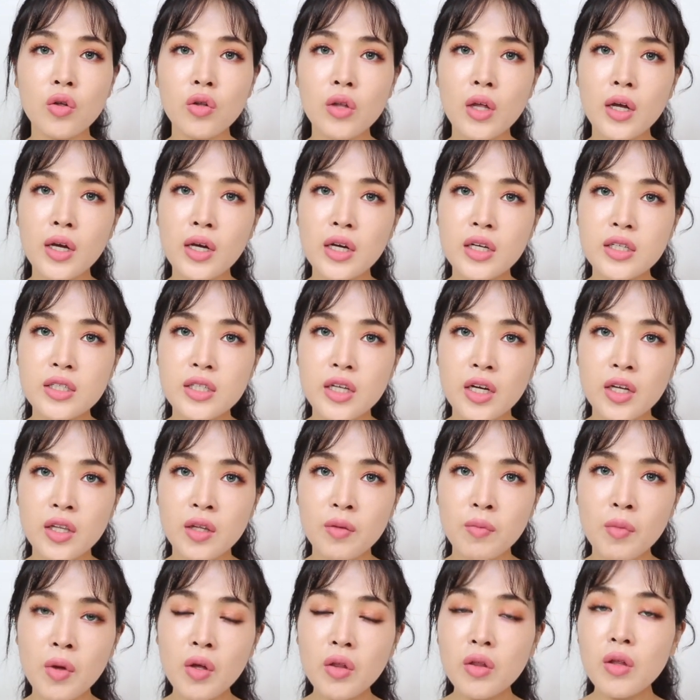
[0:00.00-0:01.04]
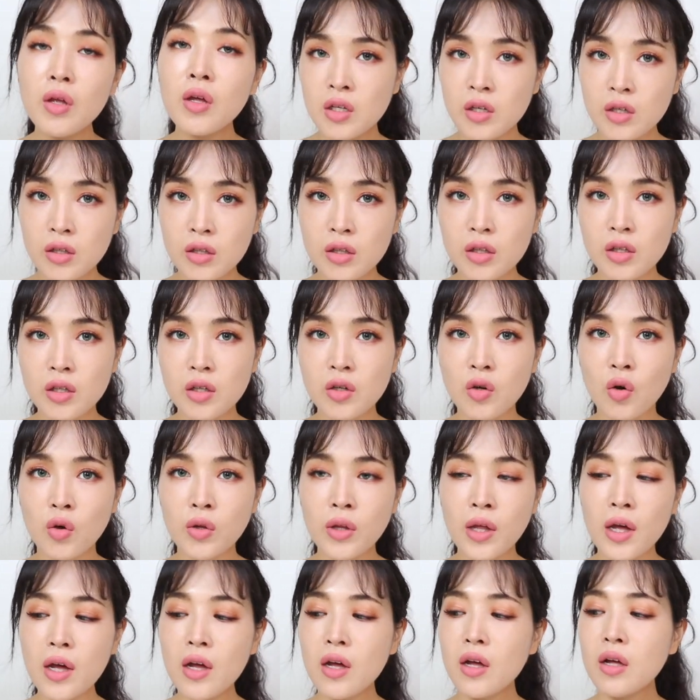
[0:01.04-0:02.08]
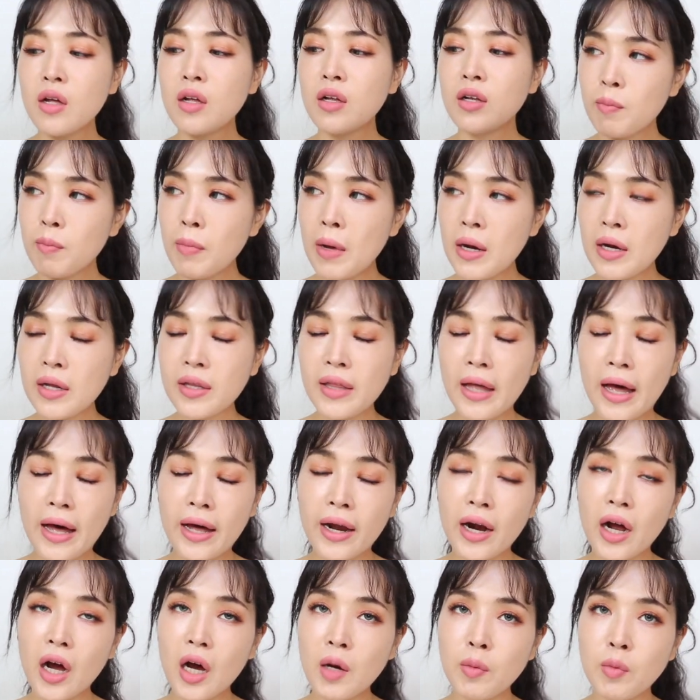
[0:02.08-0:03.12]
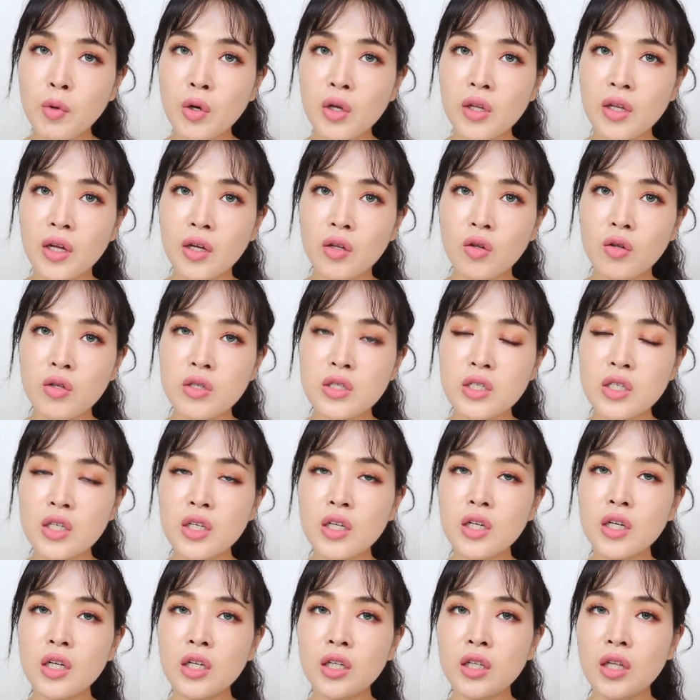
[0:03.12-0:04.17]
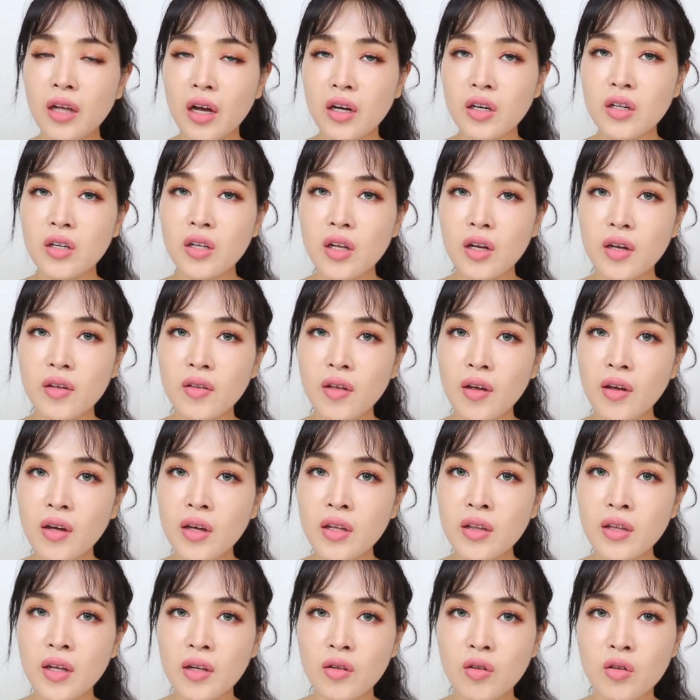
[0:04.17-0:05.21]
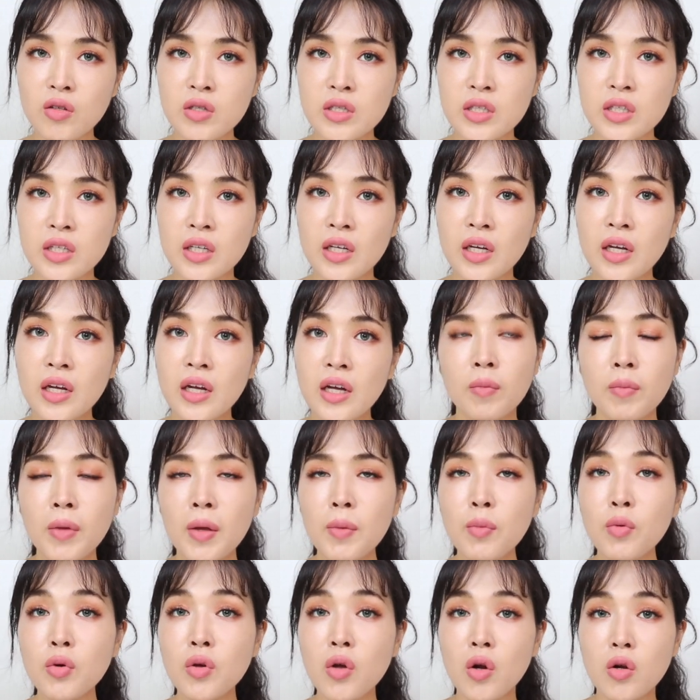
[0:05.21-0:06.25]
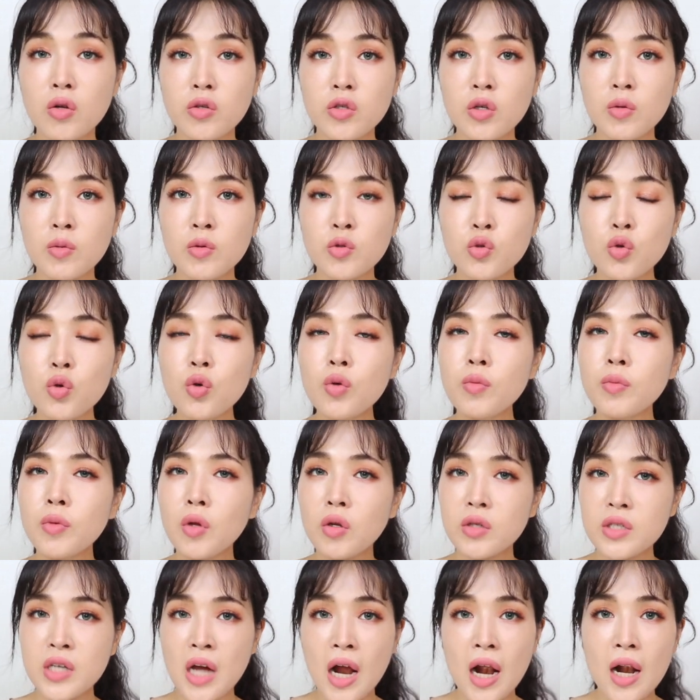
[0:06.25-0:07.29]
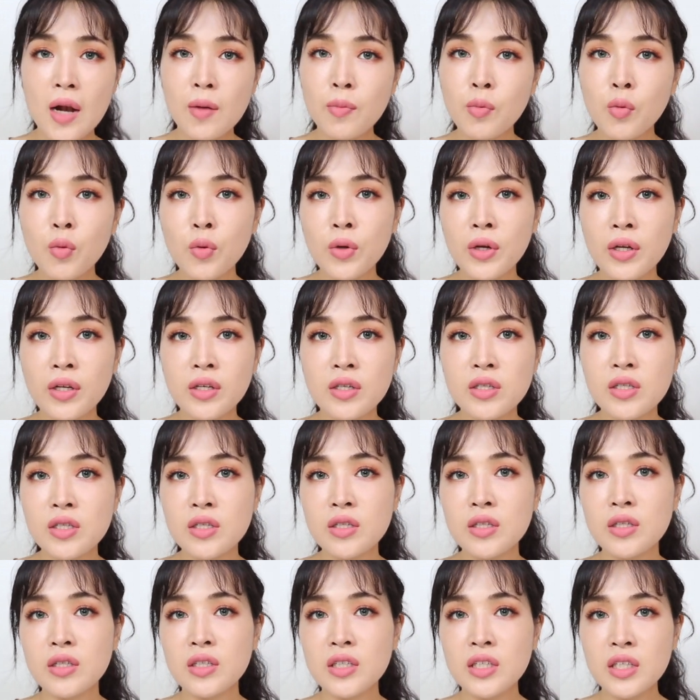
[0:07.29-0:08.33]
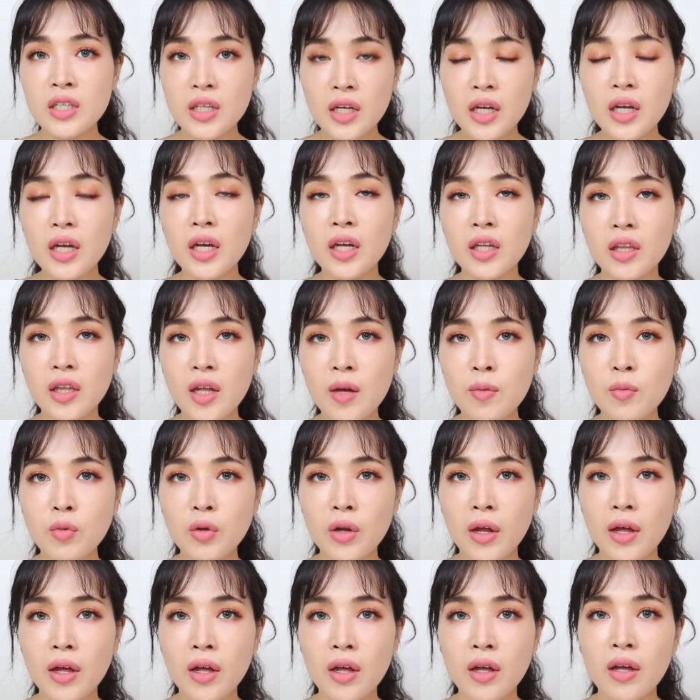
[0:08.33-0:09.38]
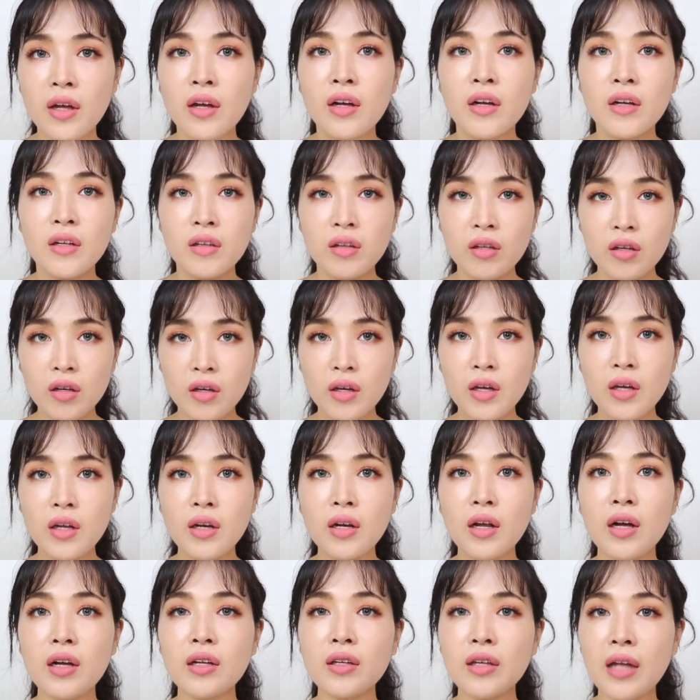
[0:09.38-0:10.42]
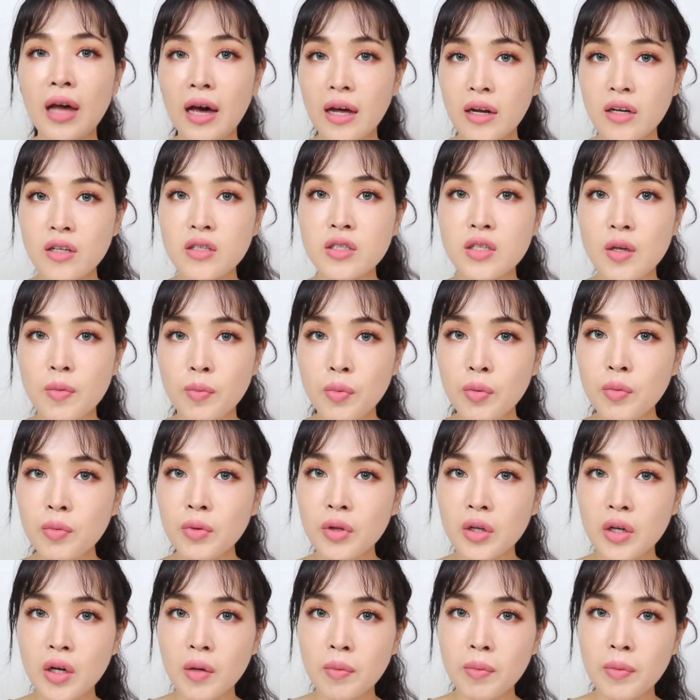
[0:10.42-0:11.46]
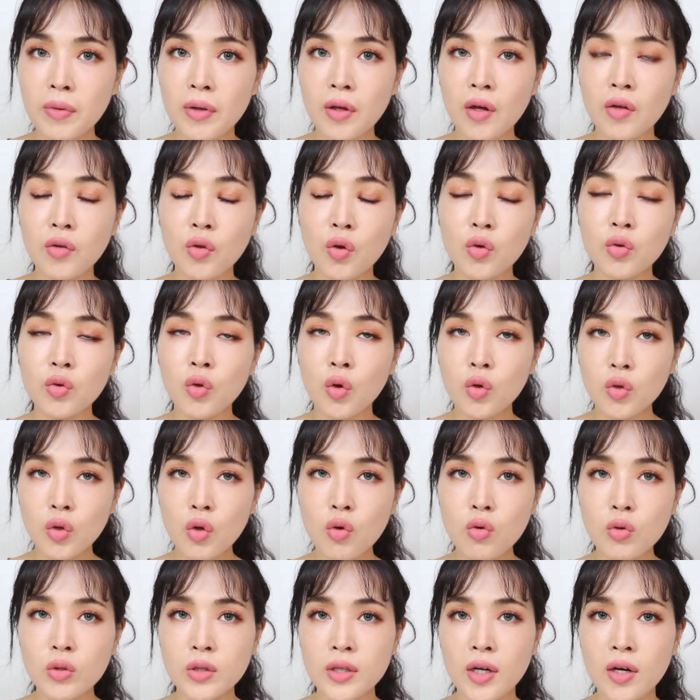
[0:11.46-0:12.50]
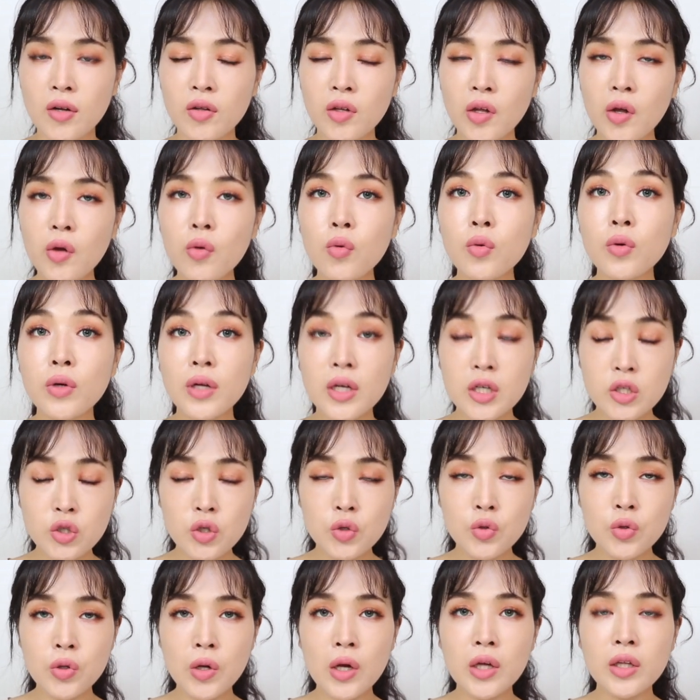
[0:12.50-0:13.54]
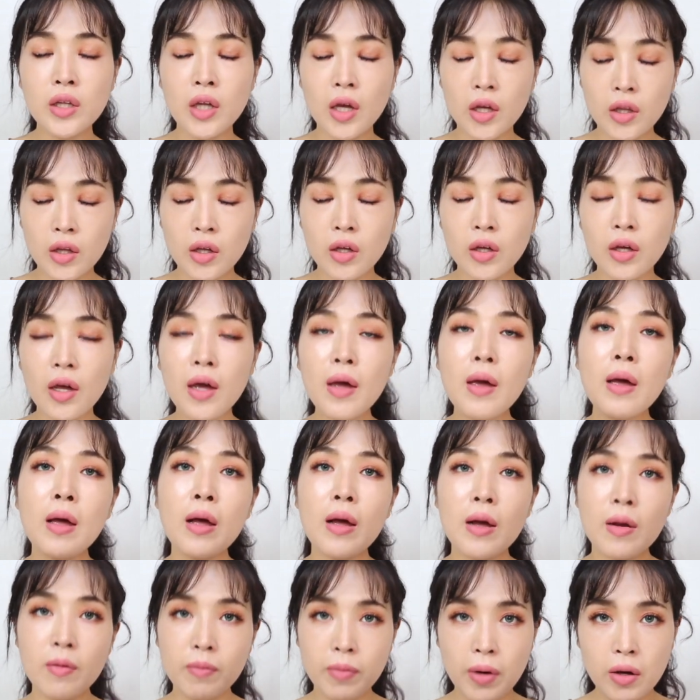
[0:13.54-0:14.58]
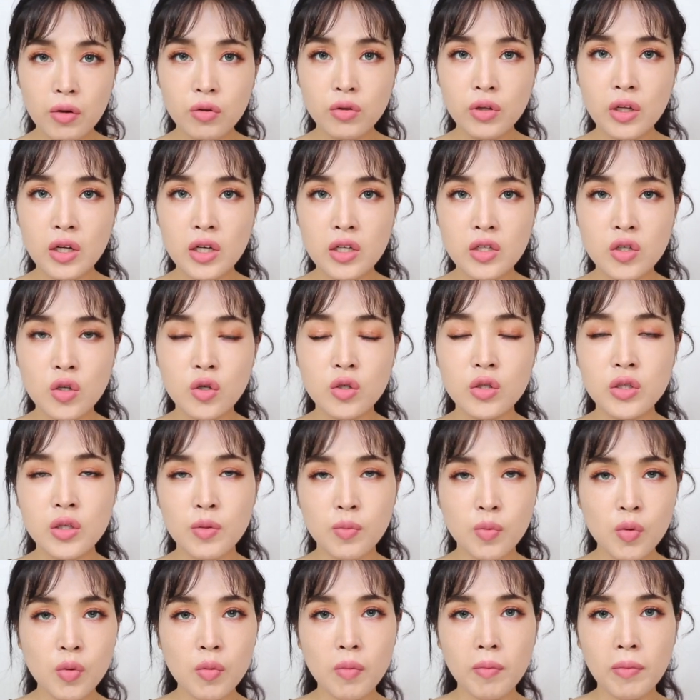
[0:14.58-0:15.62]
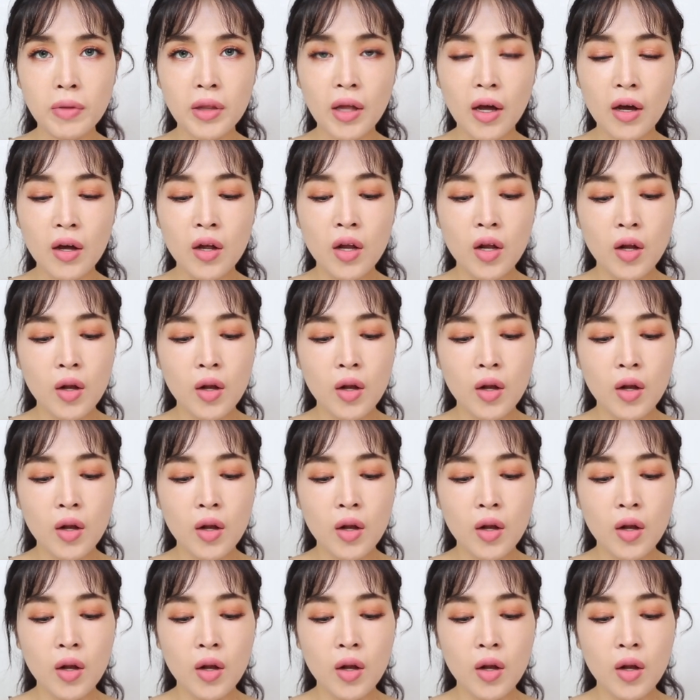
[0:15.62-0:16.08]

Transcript: 선택하지 않으면 들뜨거나 빨리 날아가 버린다든지 다크닝이 생긴다든지 피부 결점을 조금 더 잘 보이는 시기이기 때문에 특히나 다른 제품들에 비해서 더더욱 잘 사용을 해줘야 되는 게 파운데이션 제품입니다.